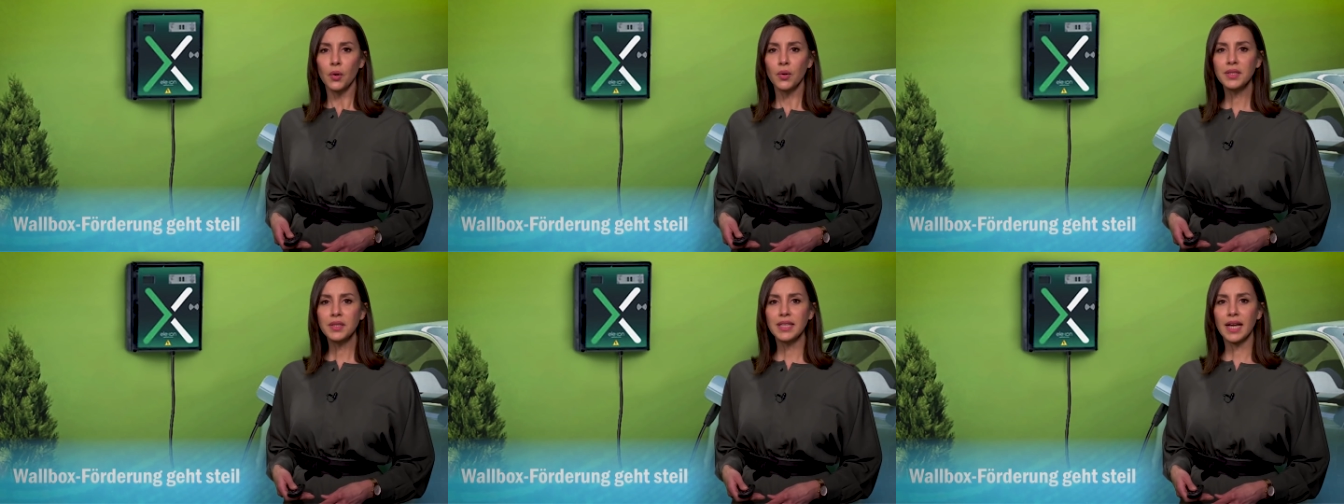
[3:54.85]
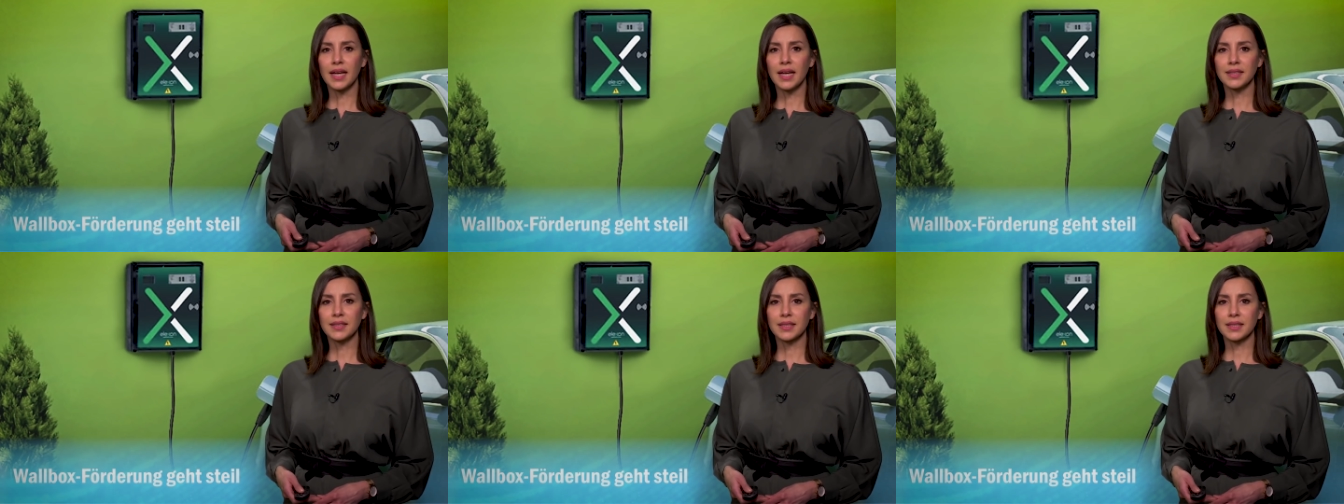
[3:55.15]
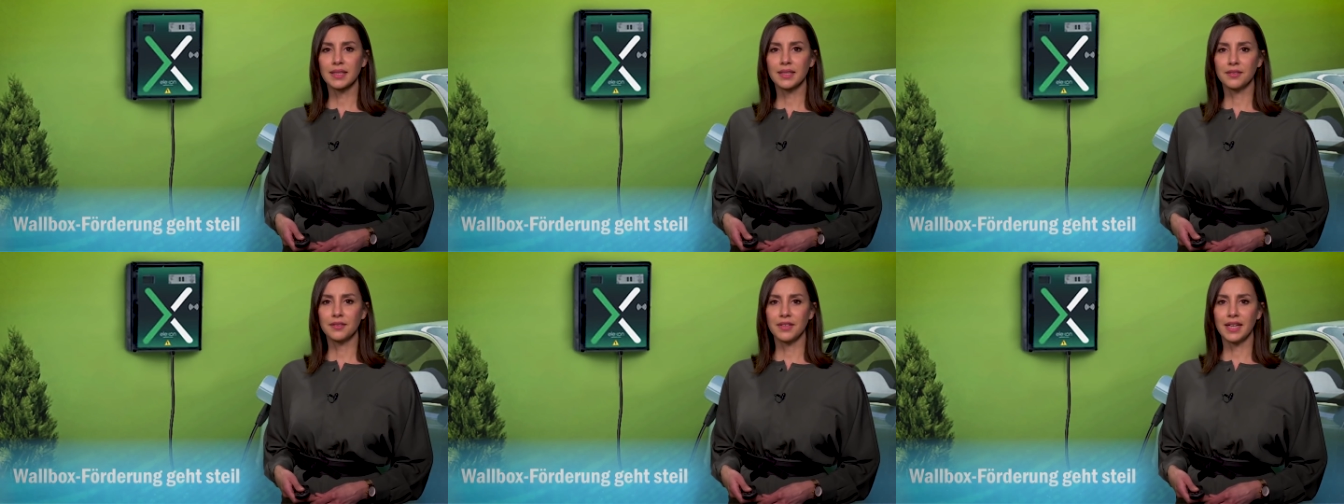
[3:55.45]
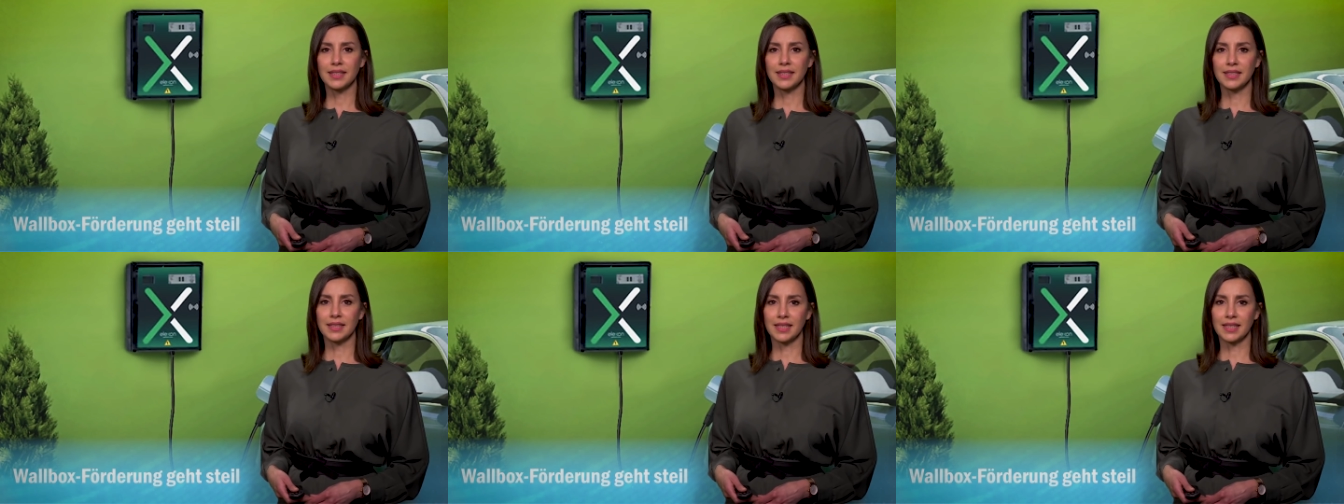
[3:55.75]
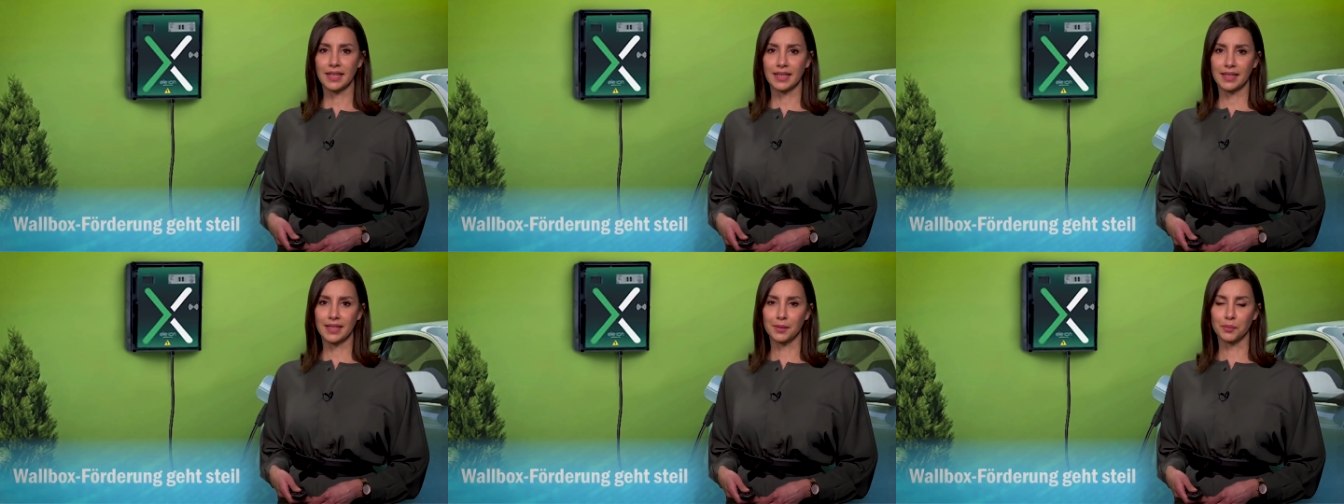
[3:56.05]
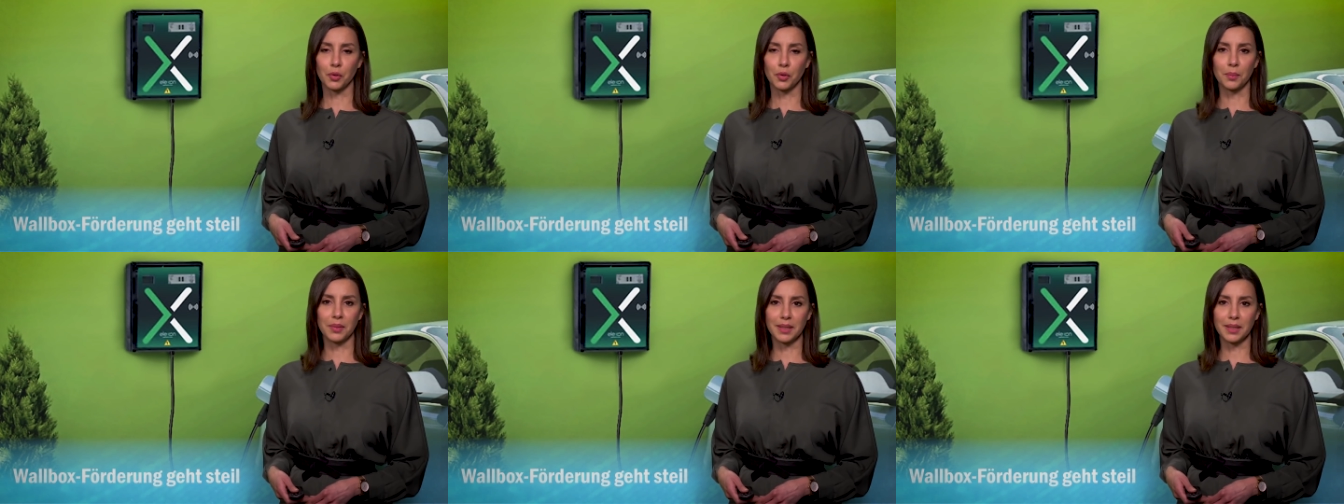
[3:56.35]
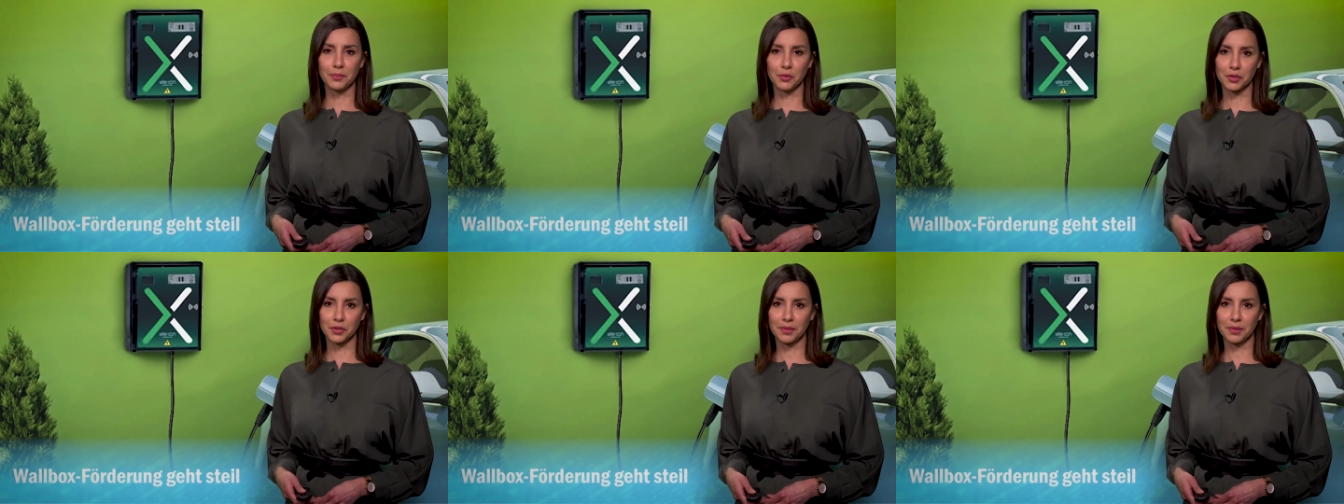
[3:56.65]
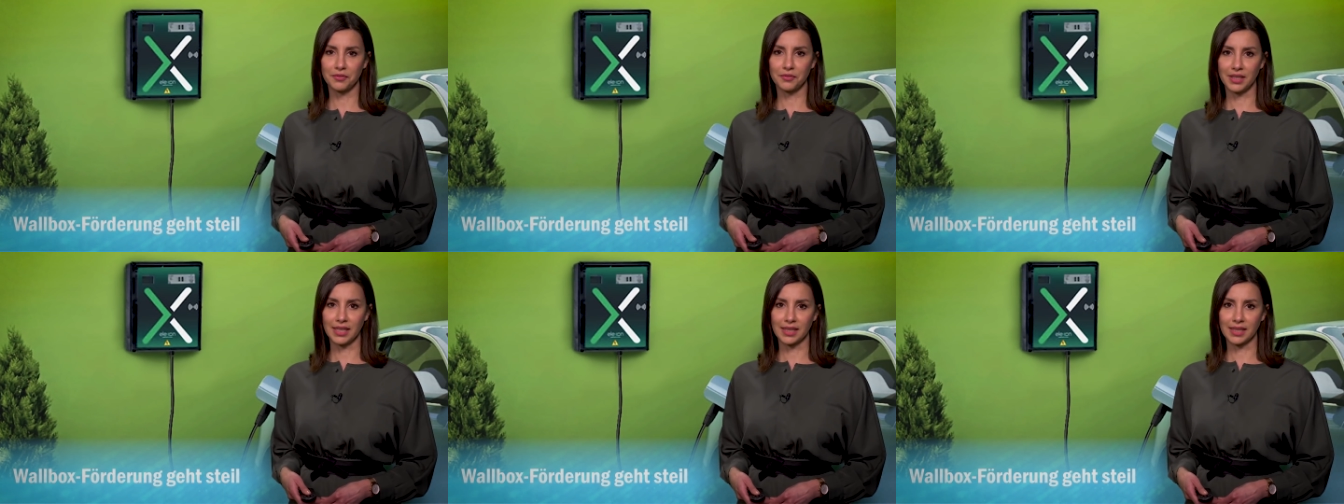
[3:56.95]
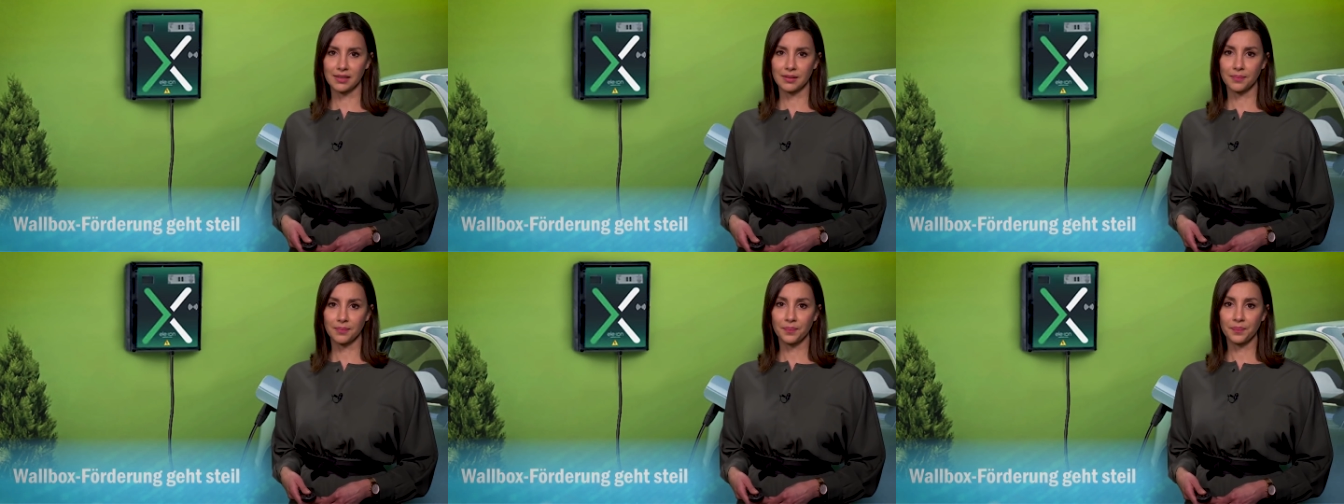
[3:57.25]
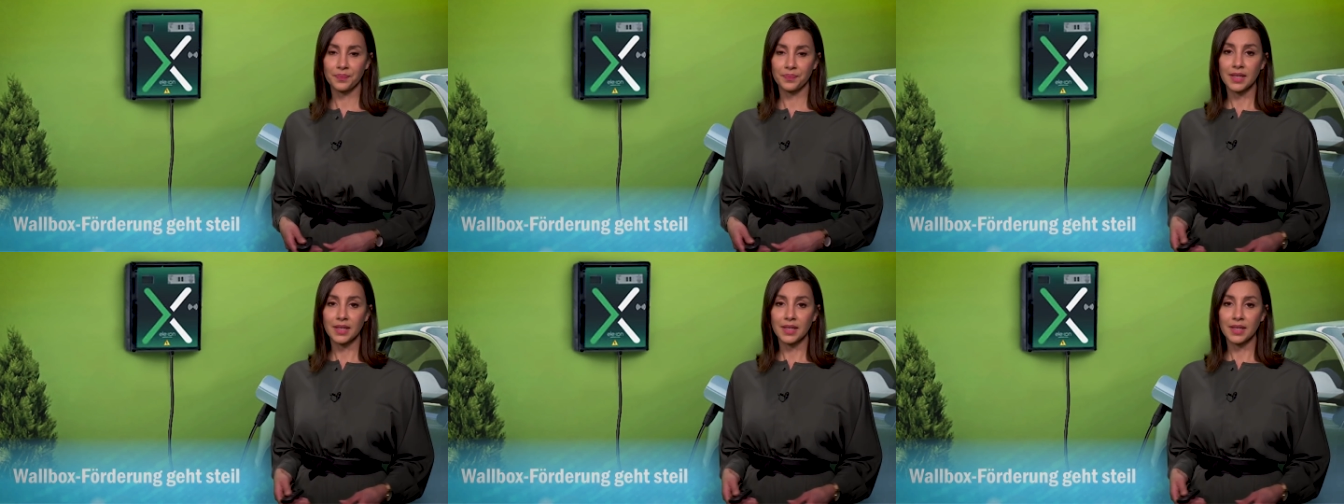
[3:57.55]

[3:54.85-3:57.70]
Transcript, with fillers: und die Anträge werden in der Regel problemlos bewilligt.